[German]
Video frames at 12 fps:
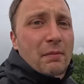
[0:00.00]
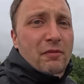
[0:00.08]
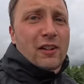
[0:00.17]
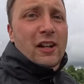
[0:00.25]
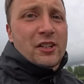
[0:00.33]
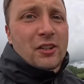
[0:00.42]
habt
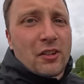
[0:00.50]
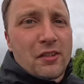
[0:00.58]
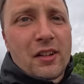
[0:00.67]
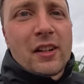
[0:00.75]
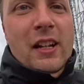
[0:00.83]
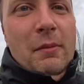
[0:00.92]
vielleicht schon
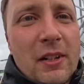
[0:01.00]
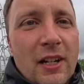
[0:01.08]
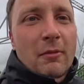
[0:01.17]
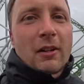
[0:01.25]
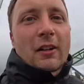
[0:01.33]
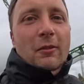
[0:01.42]
gesehen, ich habe die
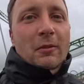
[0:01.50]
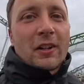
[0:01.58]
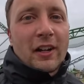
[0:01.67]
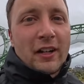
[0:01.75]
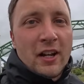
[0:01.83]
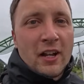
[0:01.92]
Kamera
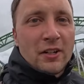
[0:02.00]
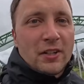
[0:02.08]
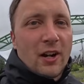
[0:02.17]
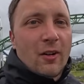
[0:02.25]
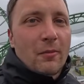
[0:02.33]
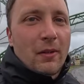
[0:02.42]
umgedreht.
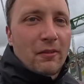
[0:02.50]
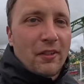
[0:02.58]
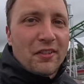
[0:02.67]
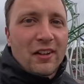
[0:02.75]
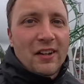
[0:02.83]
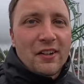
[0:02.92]
Schaut mal,
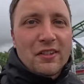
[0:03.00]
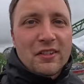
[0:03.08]
was eine